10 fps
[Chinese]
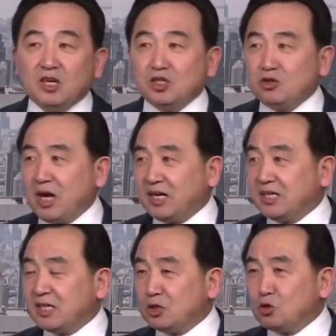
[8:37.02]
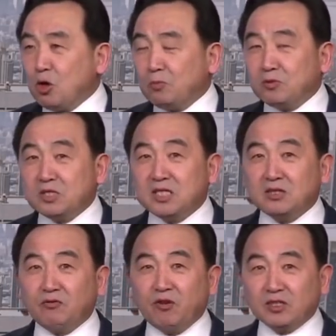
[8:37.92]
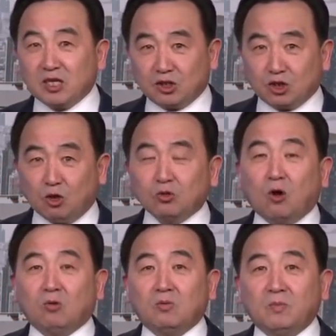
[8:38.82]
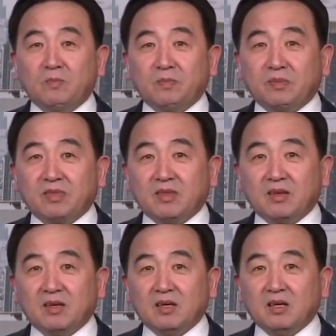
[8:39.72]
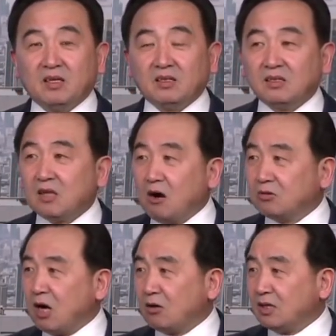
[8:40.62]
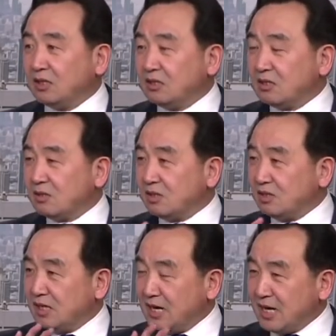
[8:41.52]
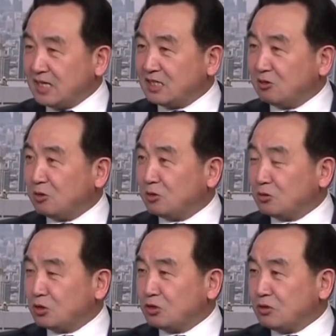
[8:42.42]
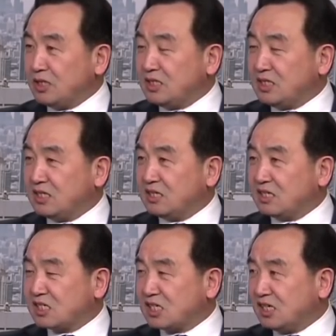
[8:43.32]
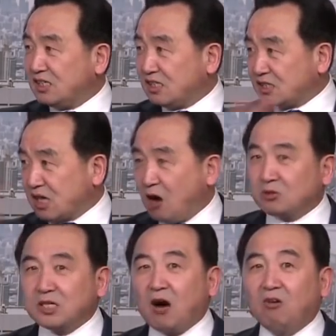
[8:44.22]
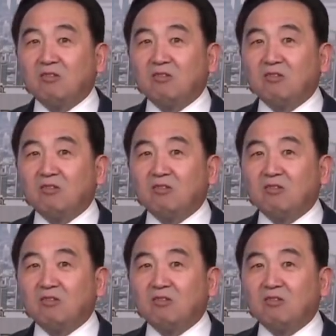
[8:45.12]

选了一个弱不禁风的总统，遭到了人类社会中最邪恶势力的嘲笑，